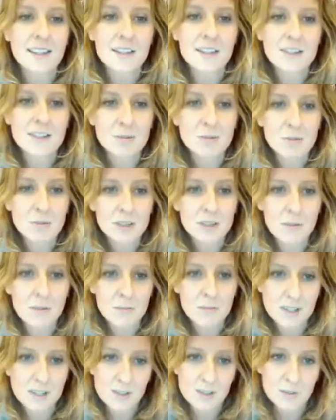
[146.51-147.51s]
Y, też nie
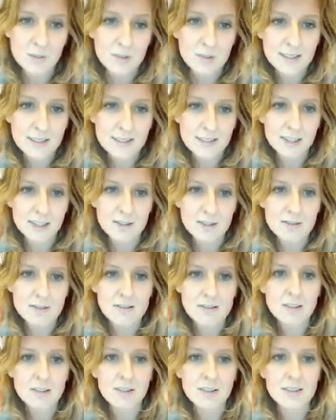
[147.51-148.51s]
ukrywam, że jeżeli tutaj jest jakiś
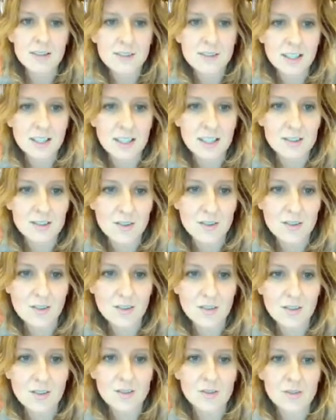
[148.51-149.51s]
rolnik, rolniczka,
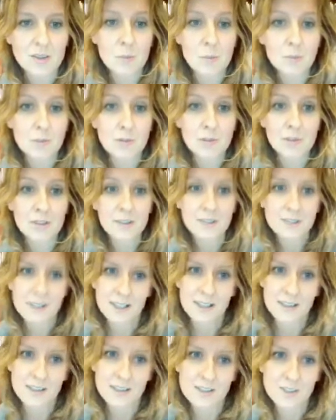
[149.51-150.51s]
to, to na pewno będzie
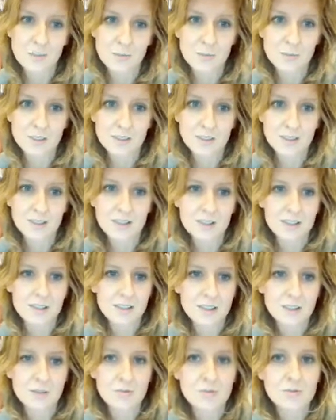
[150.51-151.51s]
okazja, żeby
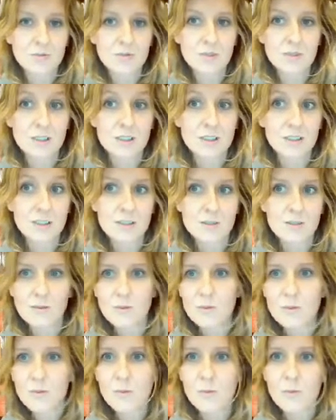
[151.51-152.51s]
się
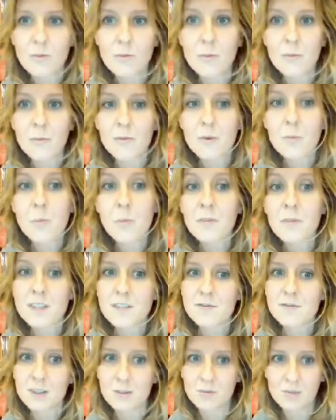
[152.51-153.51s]

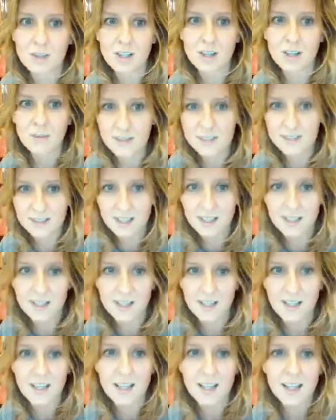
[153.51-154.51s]
wypowiedzieć w niektórych
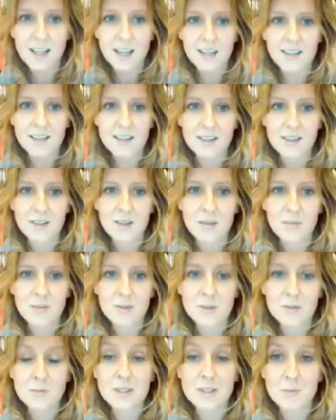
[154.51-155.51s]
kwestiach E,
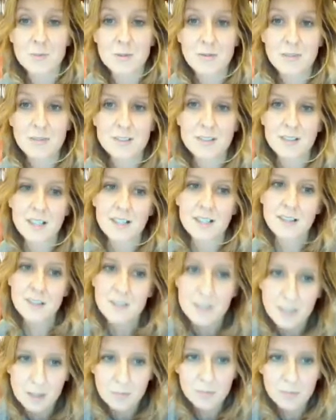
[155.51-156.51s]
może bardziej profesjonalnie
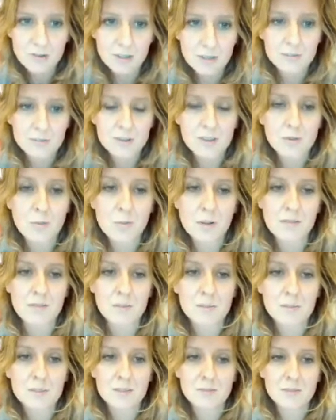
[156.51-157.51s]
niż ja, bo jakby nie
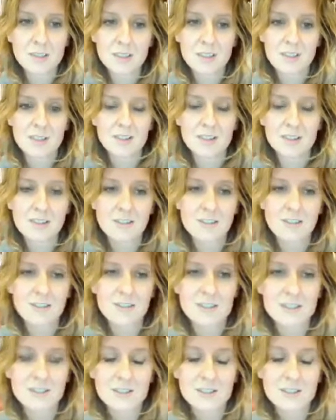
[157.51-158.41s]
uprawiam ziemi e,